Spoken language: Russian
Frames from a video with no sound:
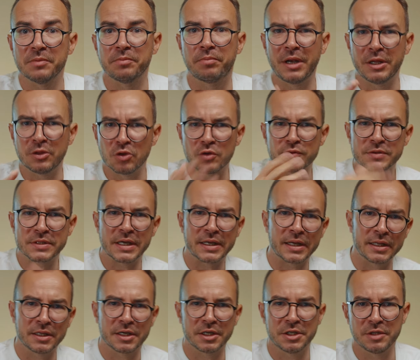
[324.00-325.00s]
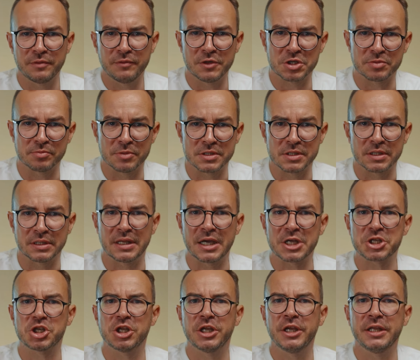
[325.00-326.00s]
Блиновская рынка недвижимости.
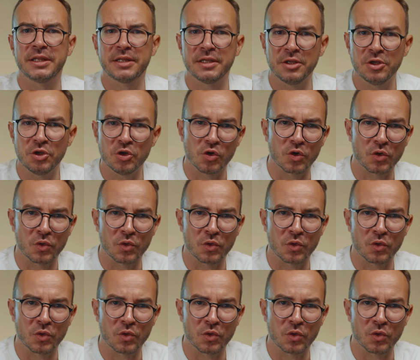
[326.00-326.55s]
Дошли и до нее